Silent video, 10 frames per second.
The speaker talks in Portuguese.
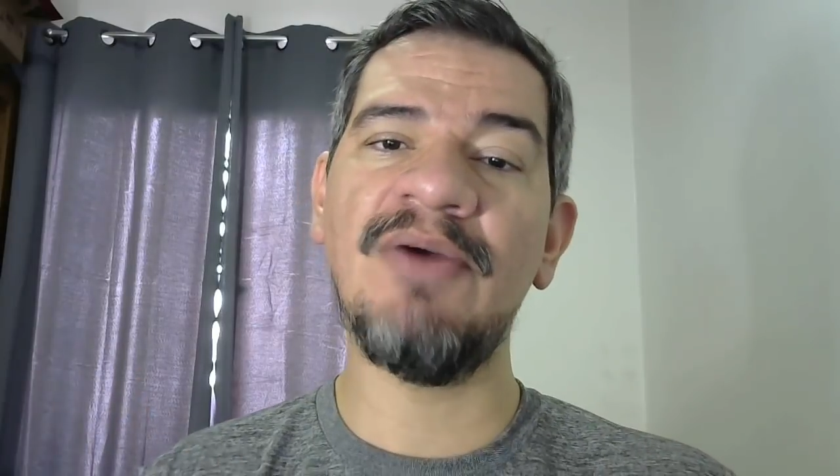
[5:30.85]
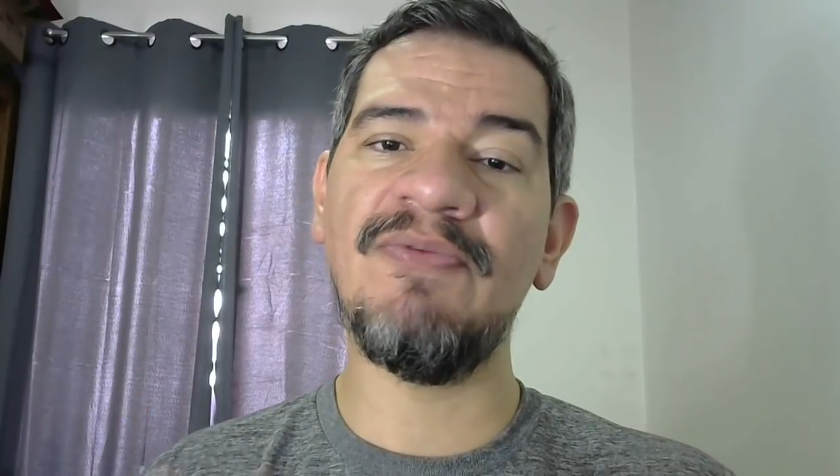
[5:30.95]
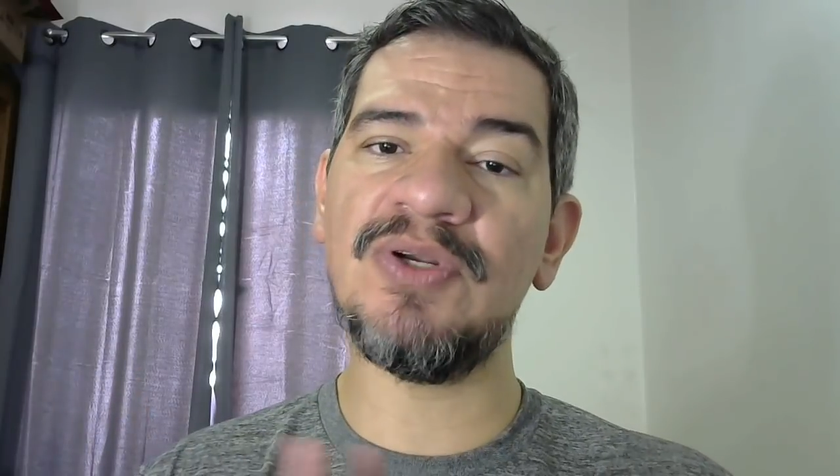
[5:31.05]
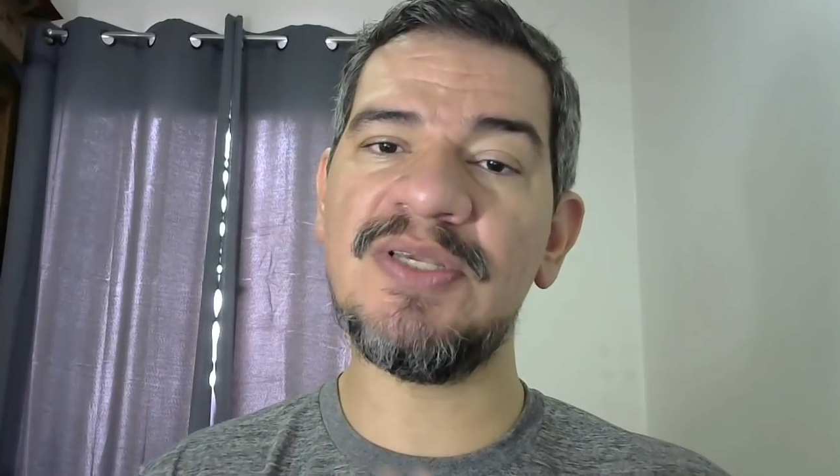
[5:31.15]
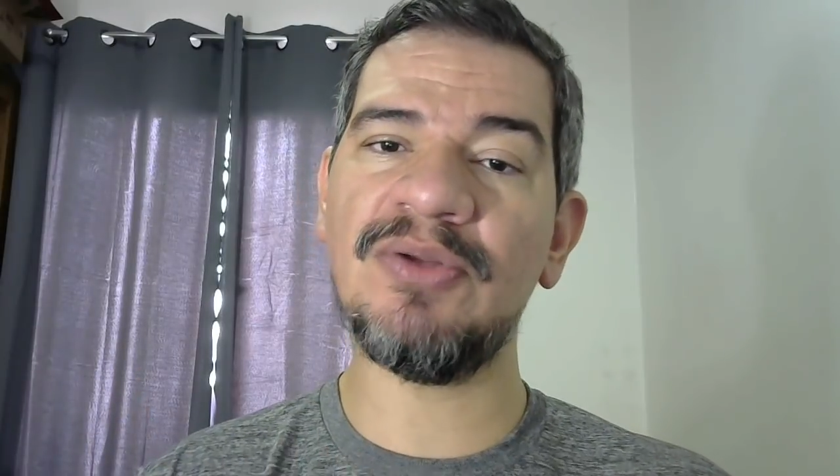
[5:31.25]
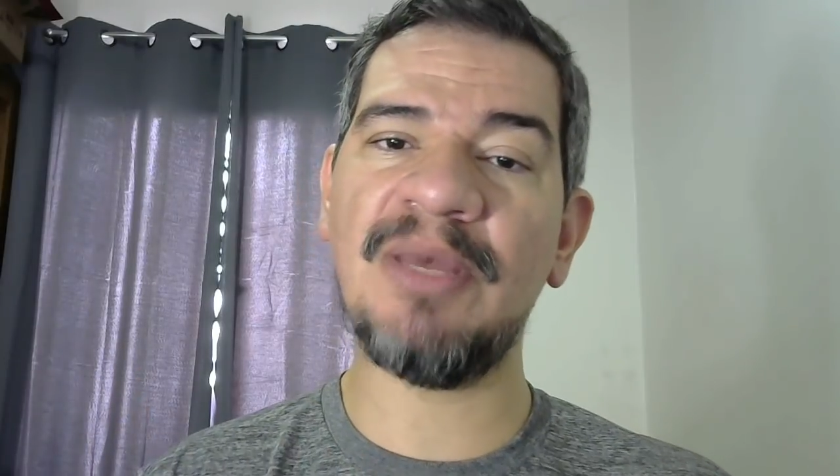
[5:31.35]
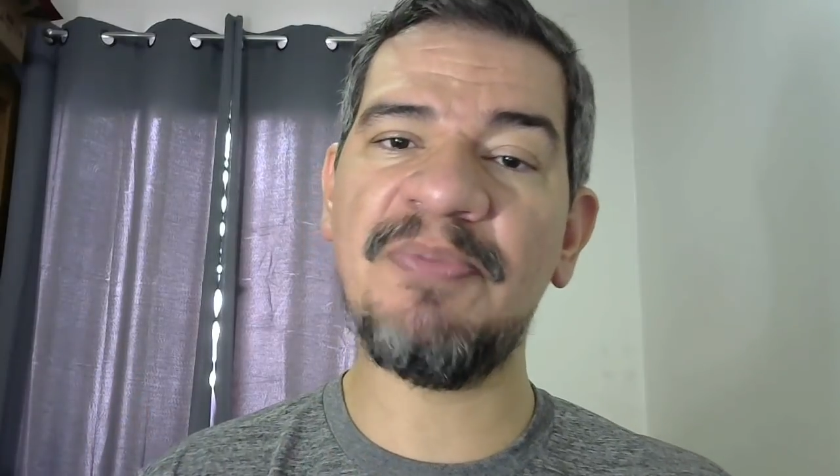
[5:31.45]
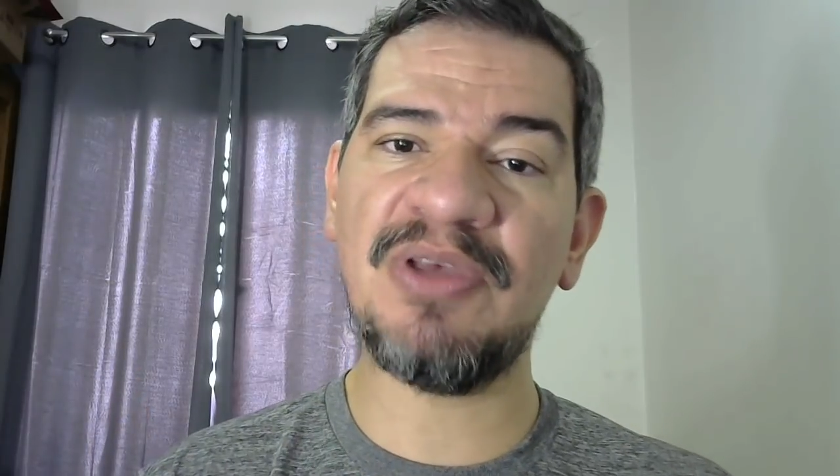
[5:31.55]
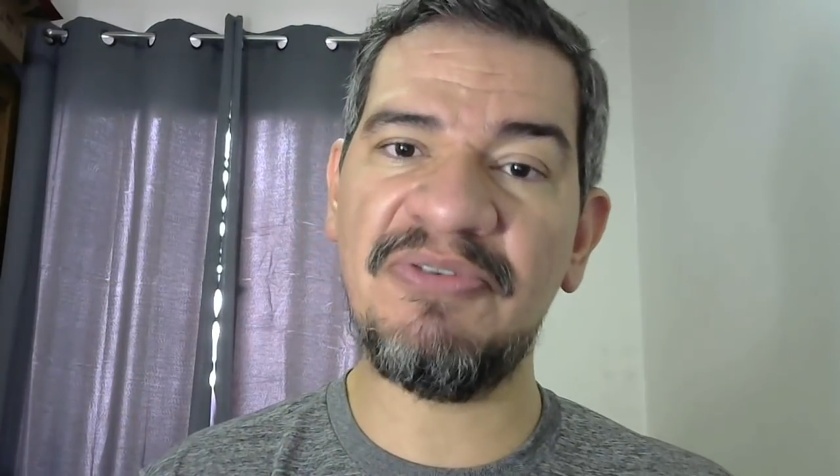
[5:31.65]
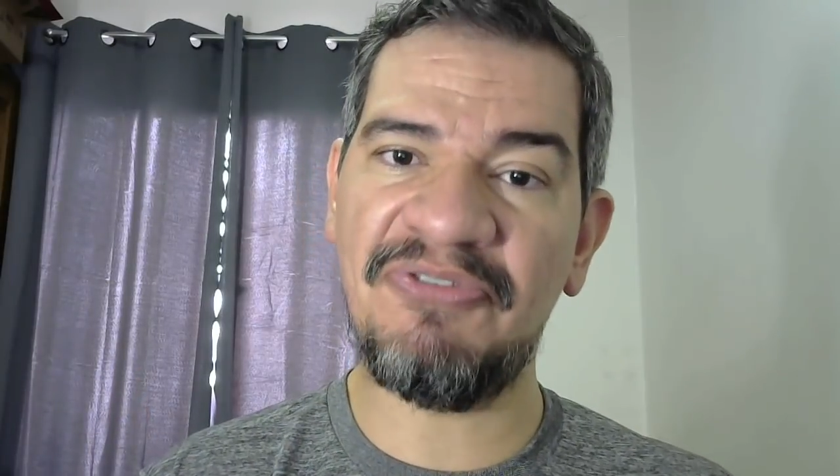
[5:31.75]
Vou dizer o
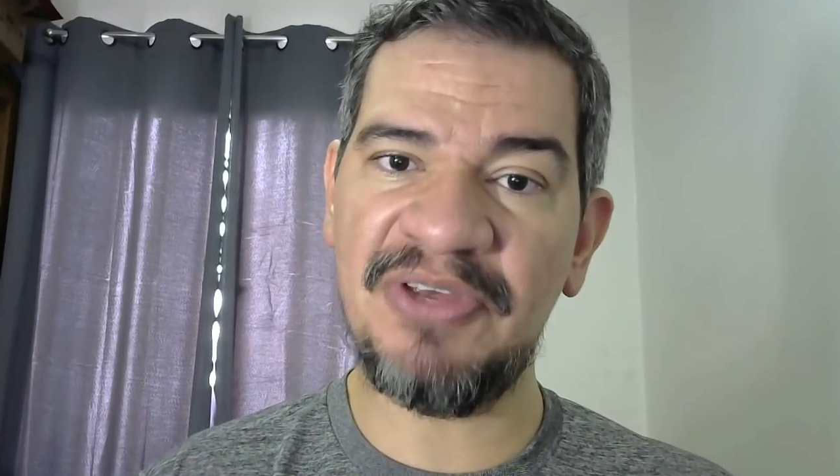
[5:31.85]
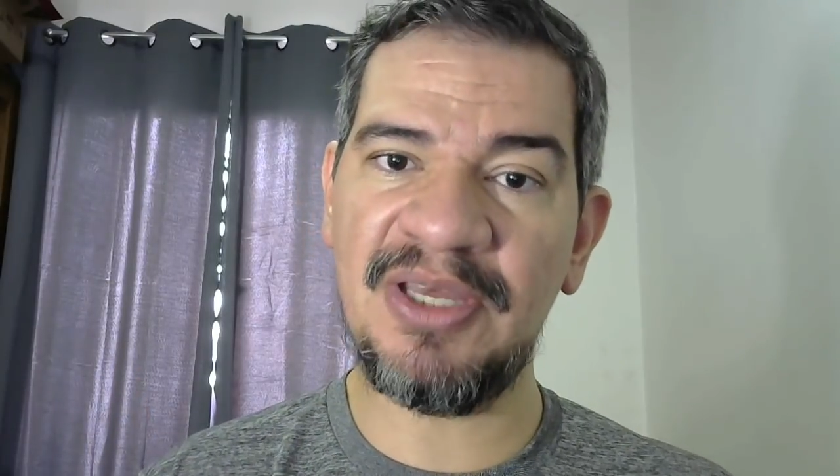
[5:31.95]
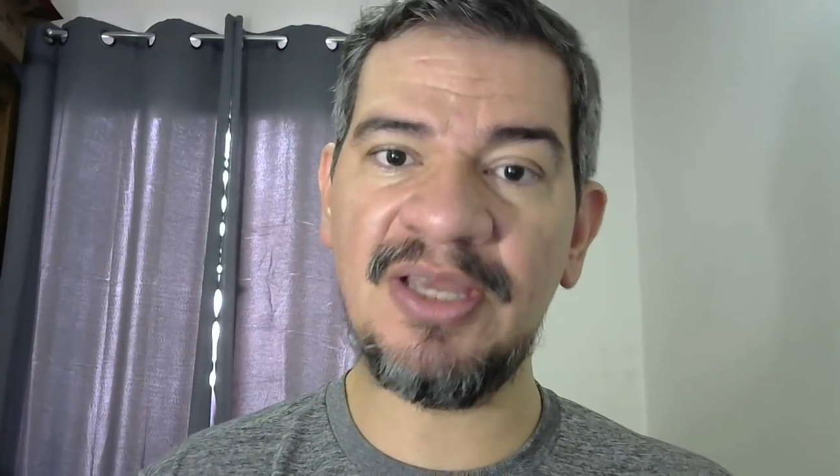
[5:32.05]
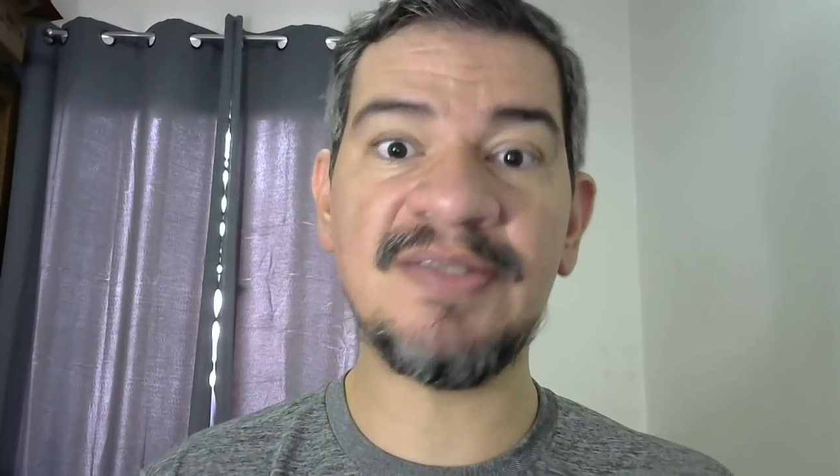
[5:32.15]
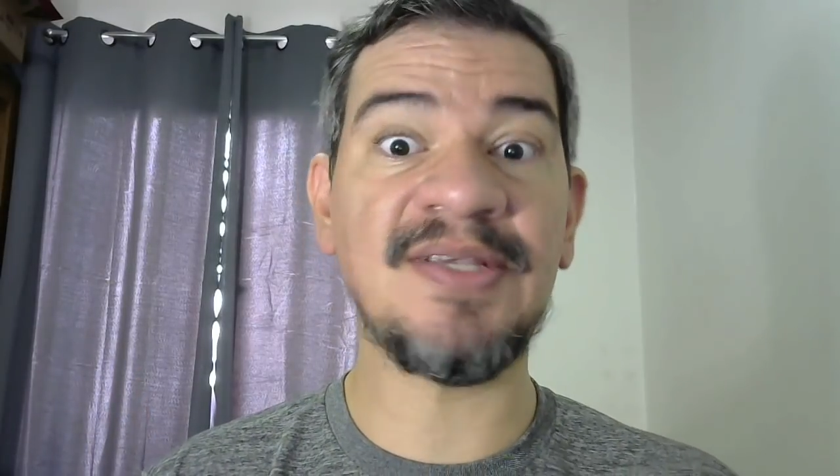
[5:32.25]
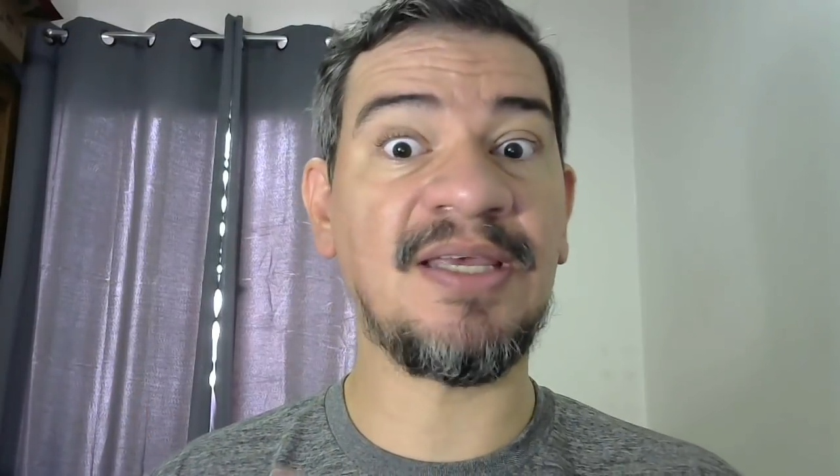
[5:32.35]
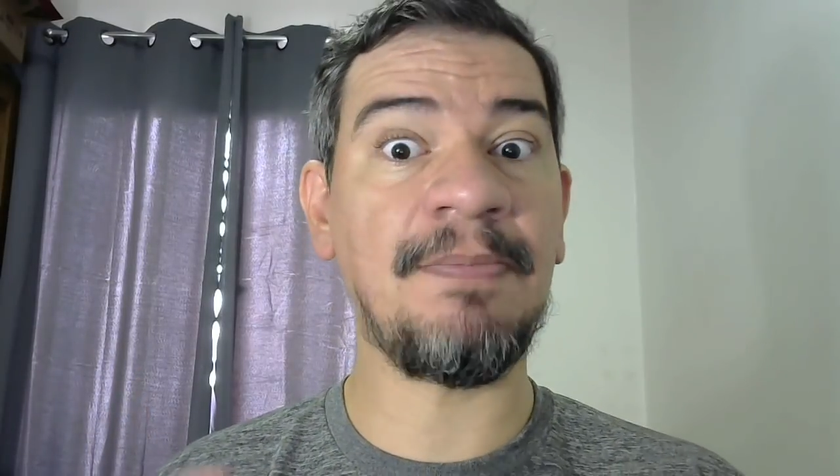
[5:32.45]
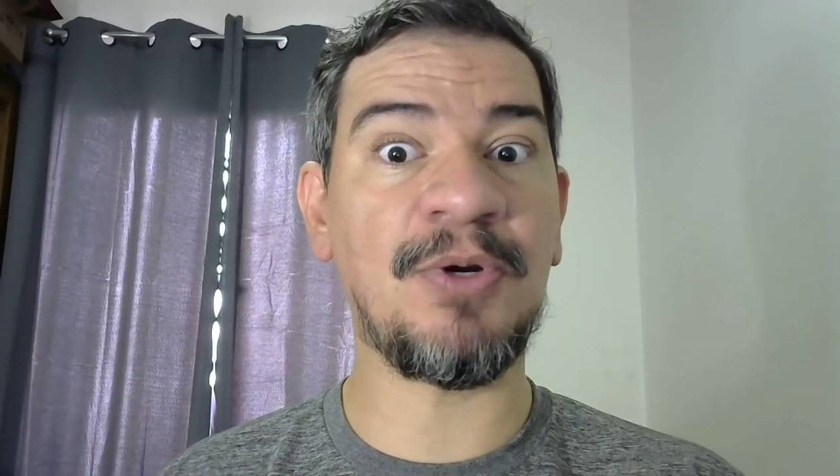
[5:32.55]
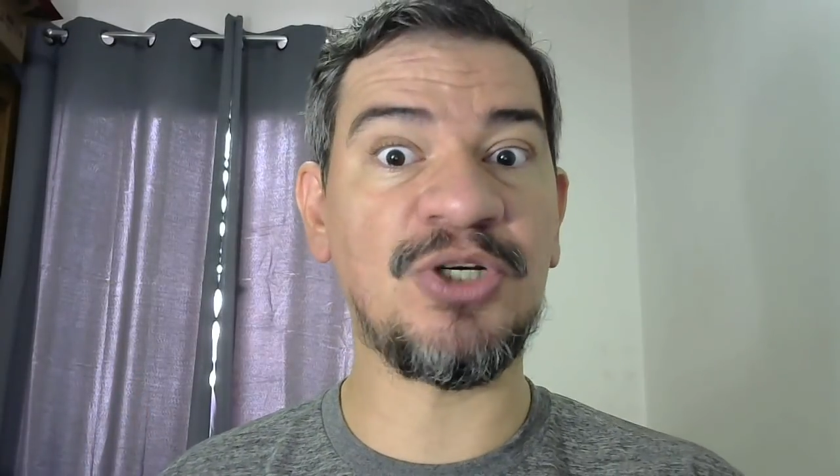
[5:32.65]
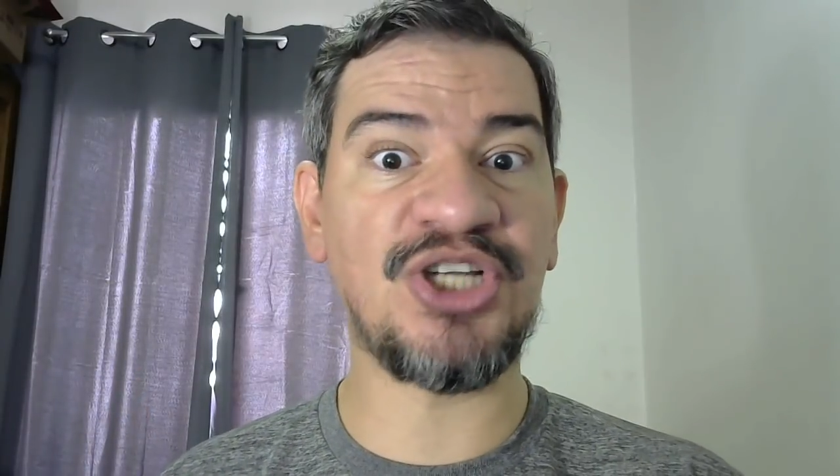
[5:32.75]
tempo que fixa, que
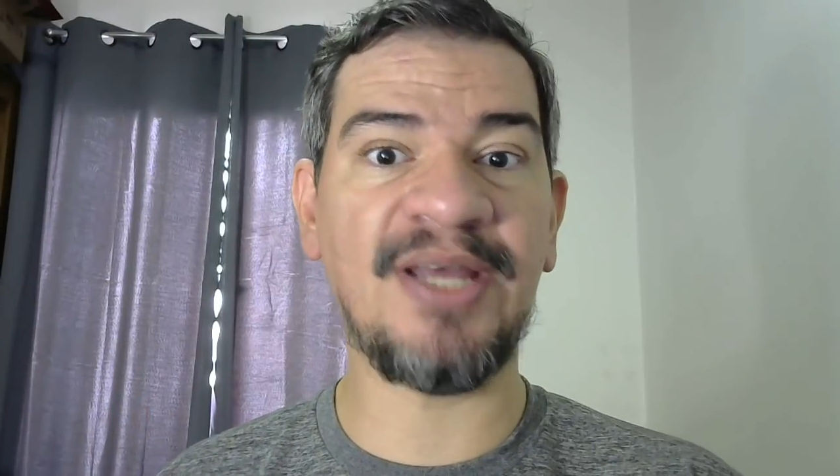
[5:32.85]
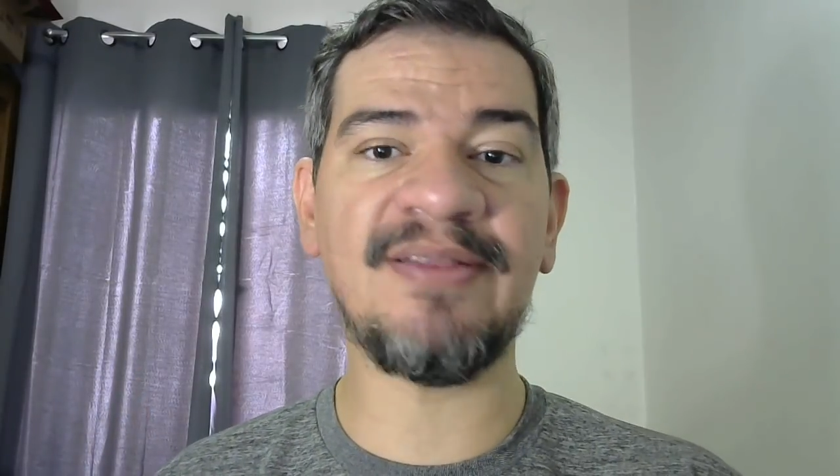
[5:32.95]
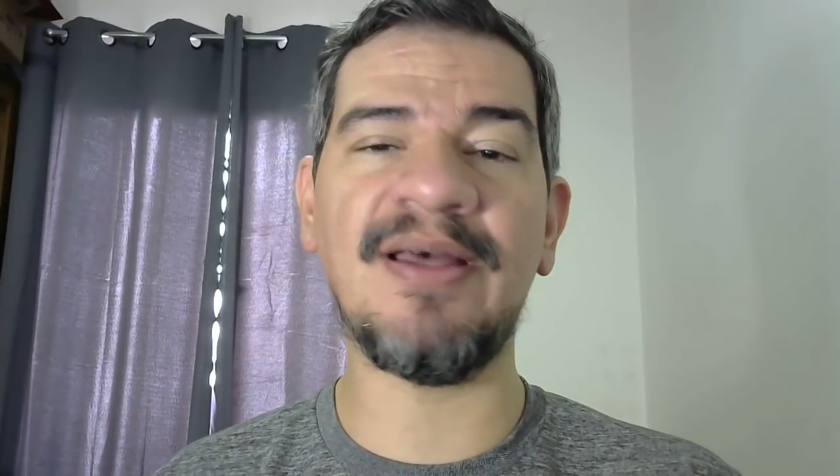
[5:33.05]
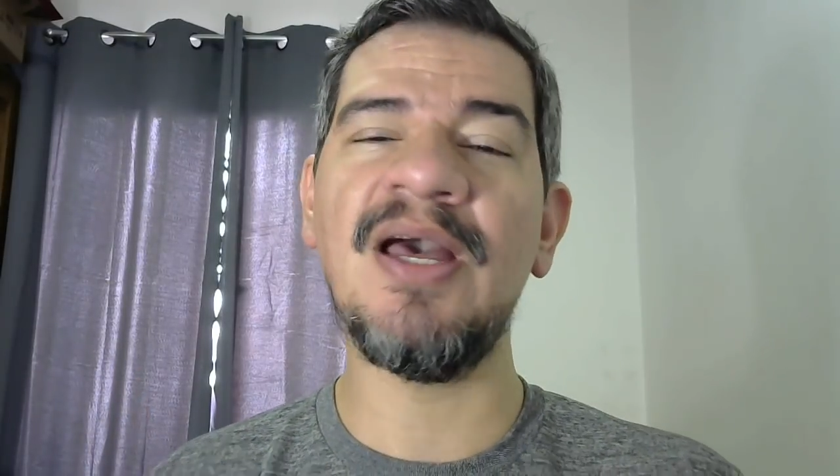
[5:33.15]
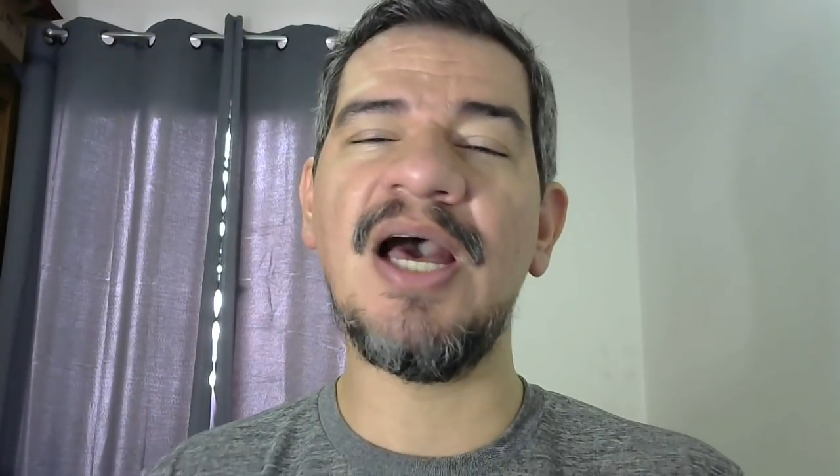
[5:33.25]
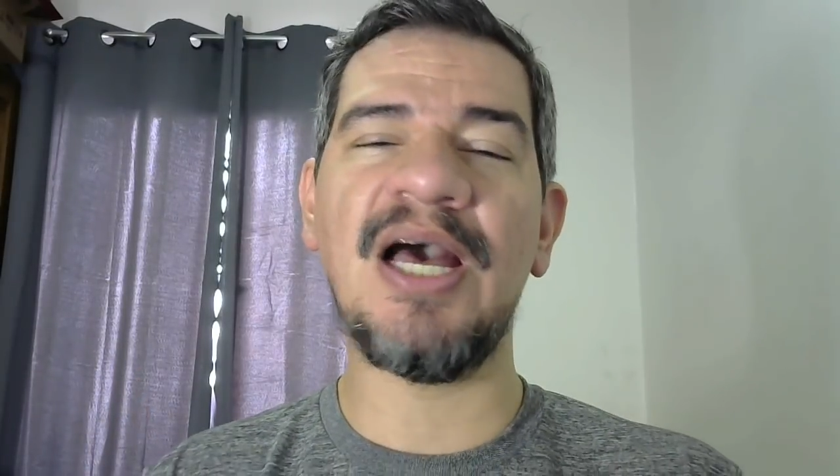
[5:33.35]
projeta,